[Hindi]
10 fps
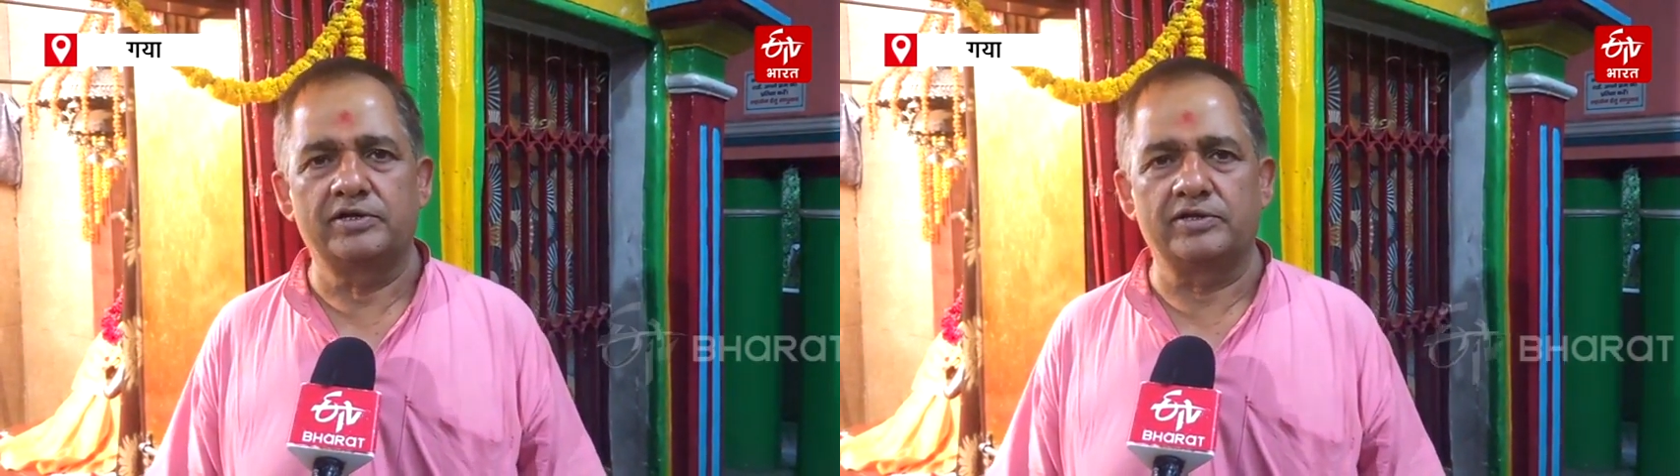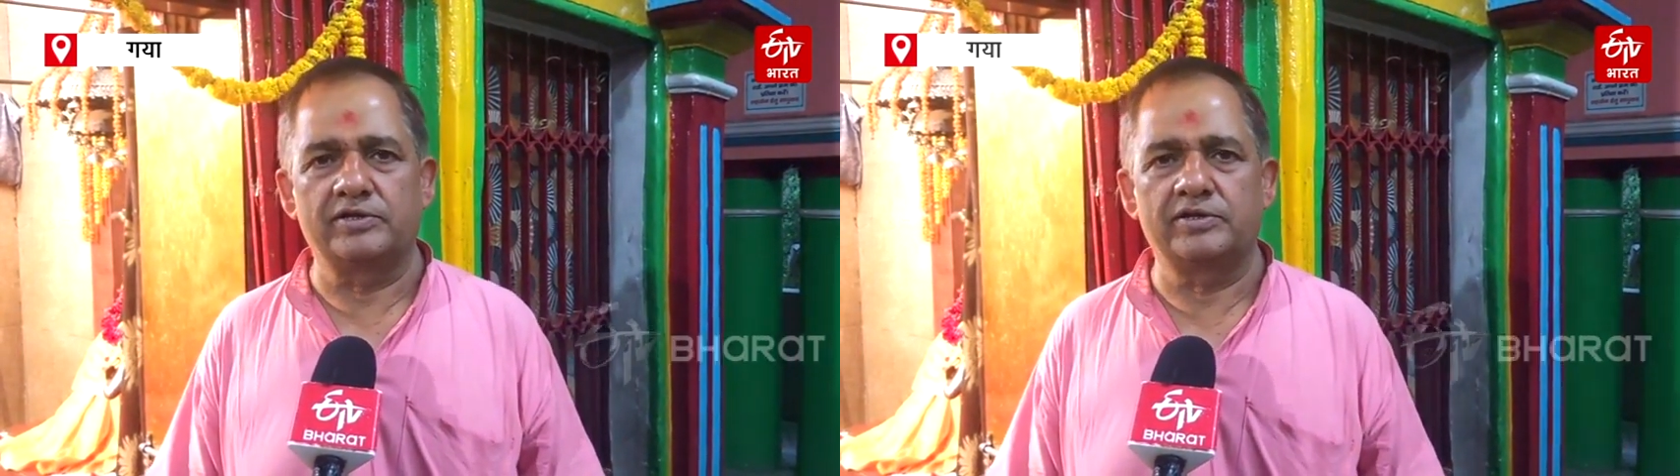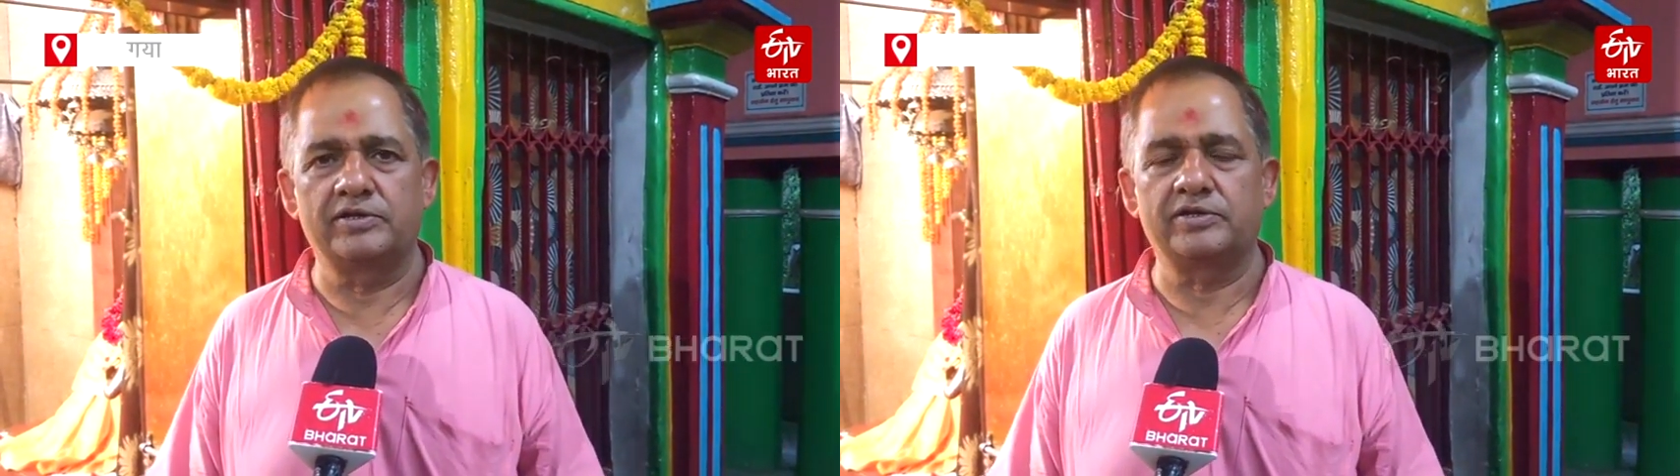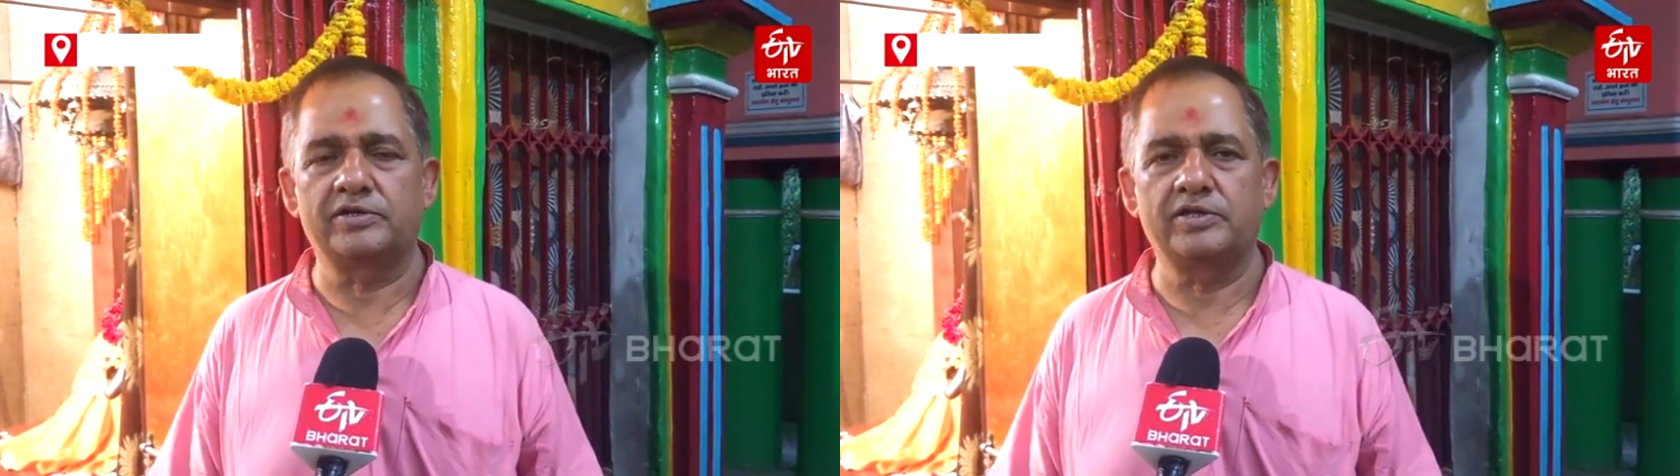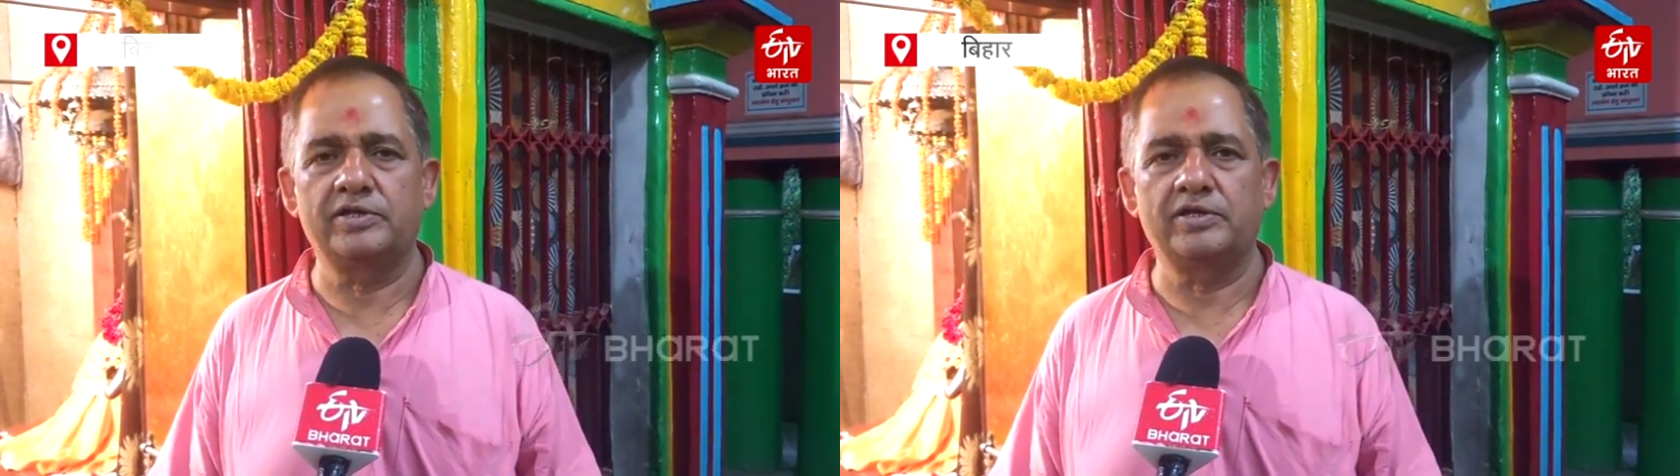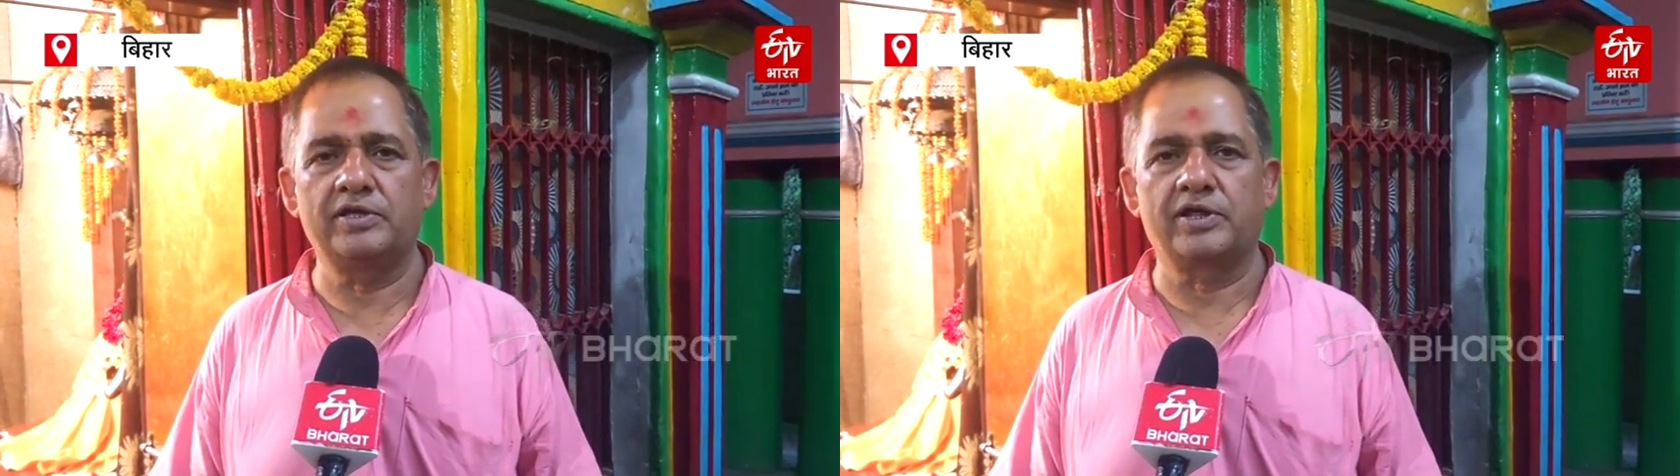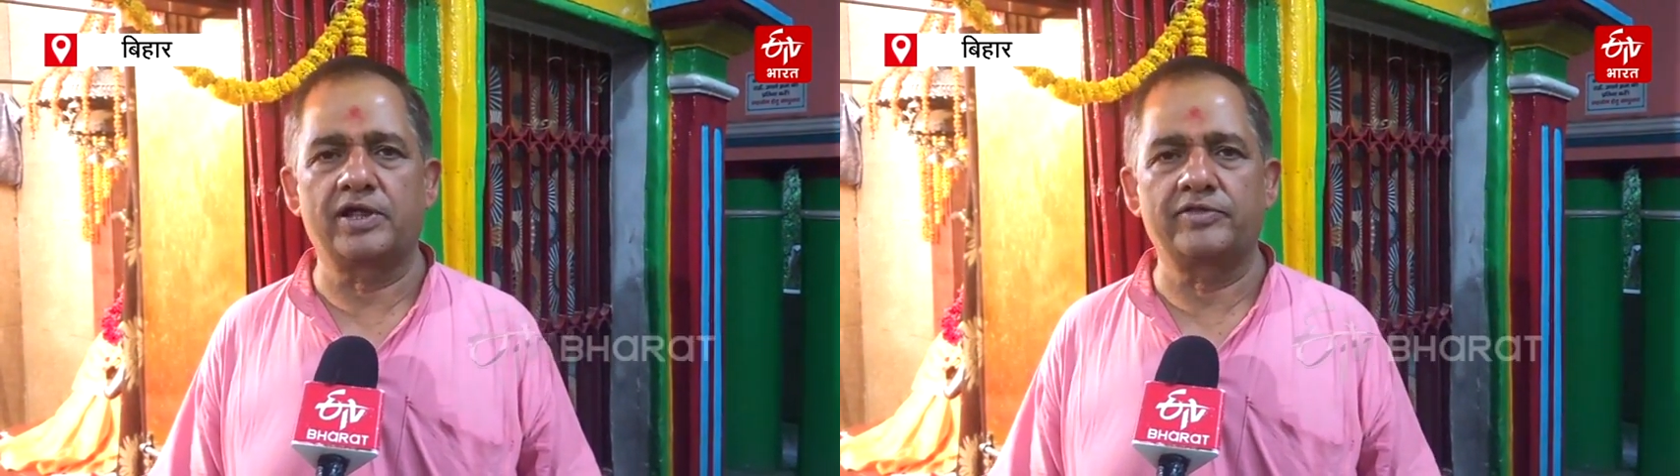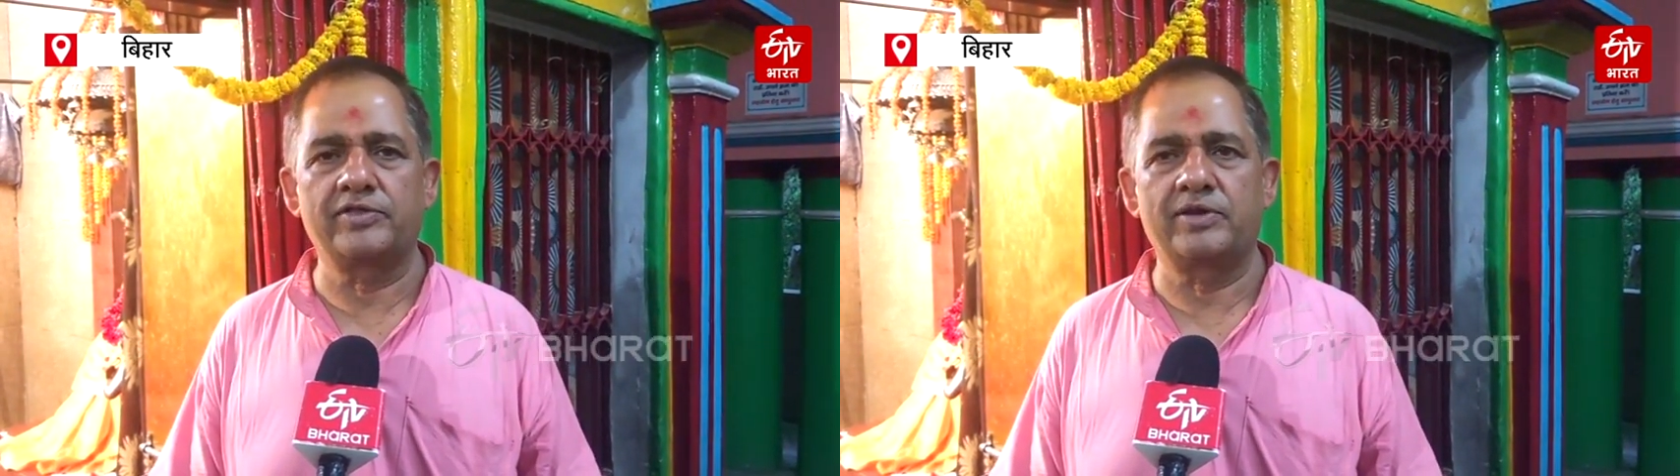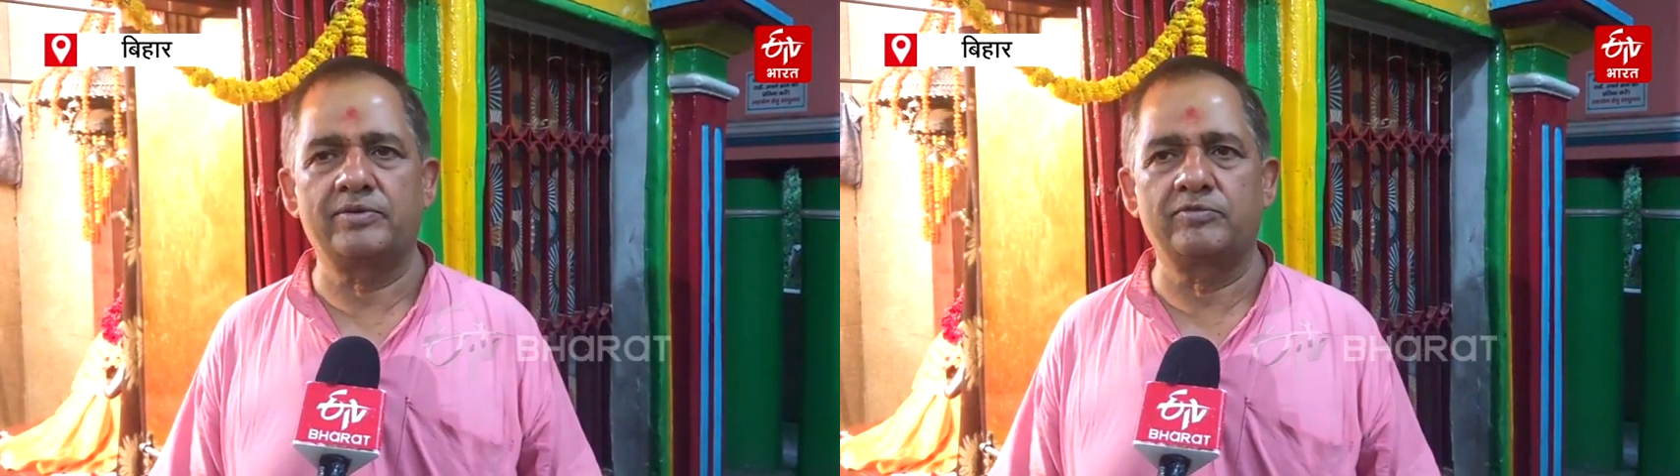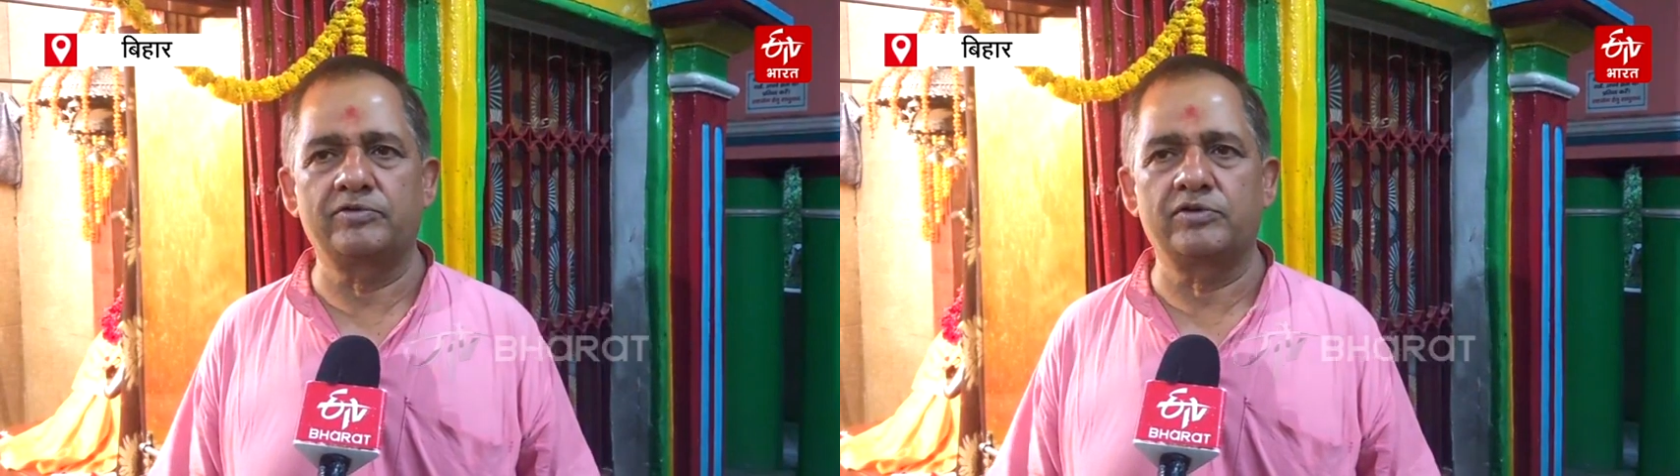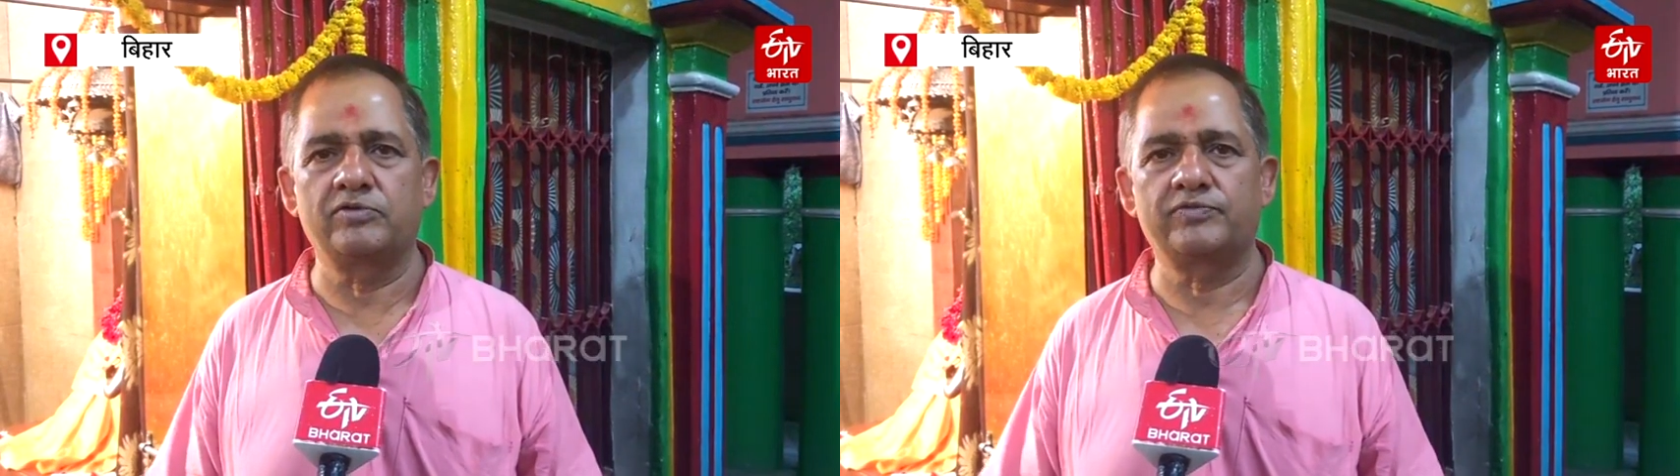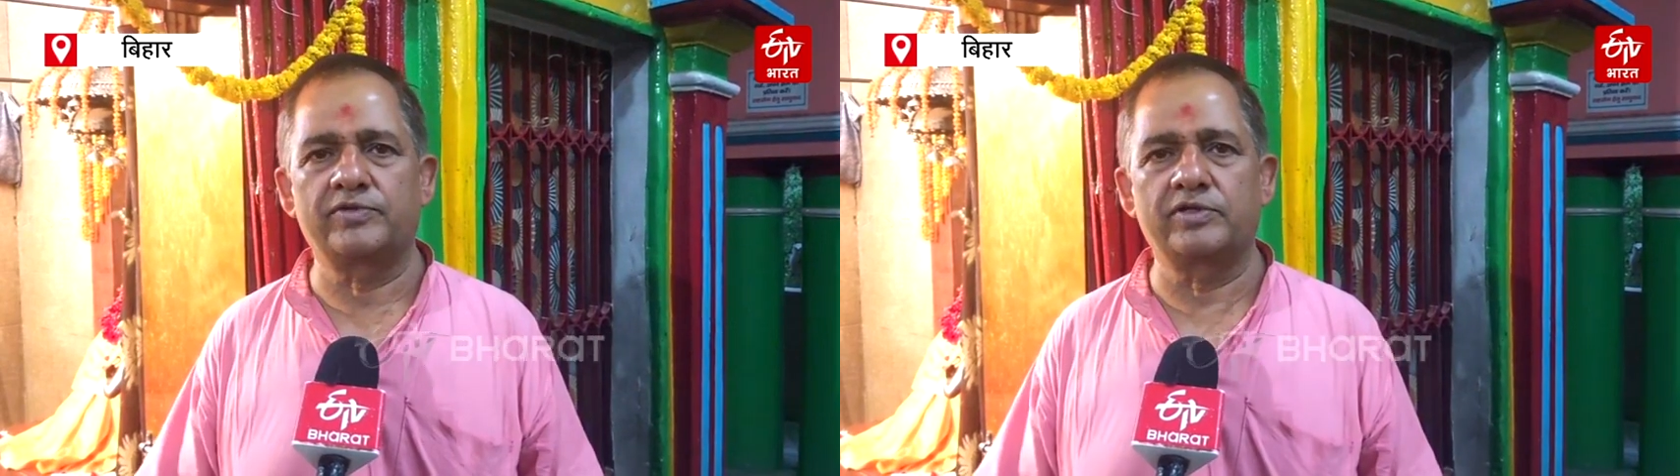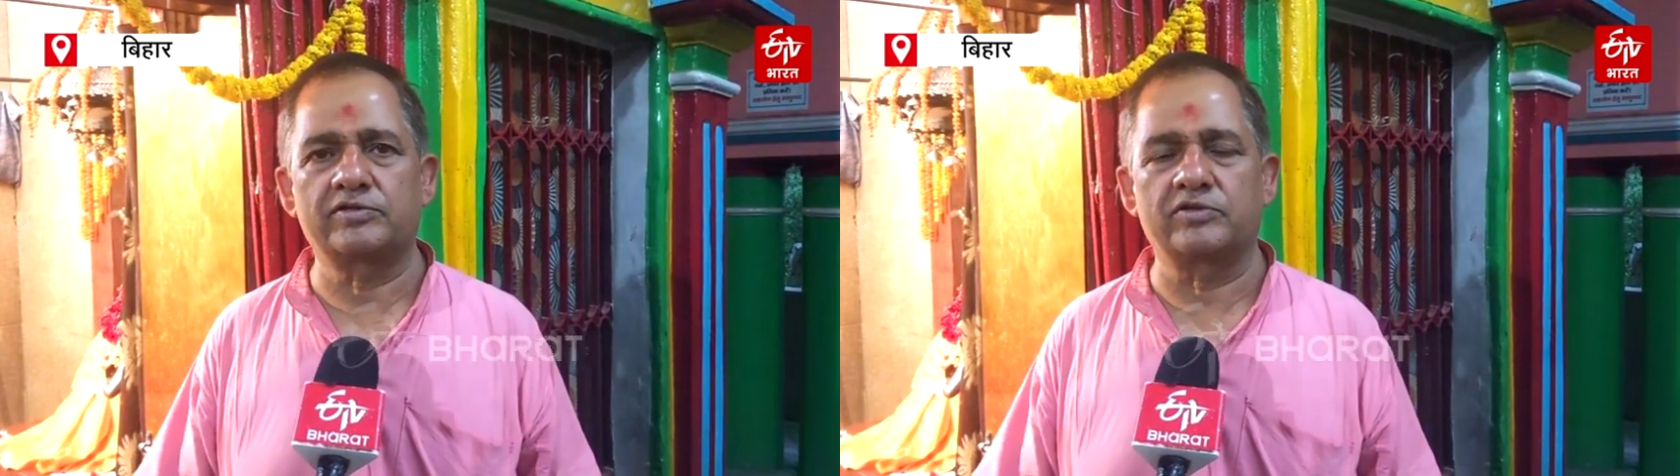इनकी आराधना मुख्य रूप से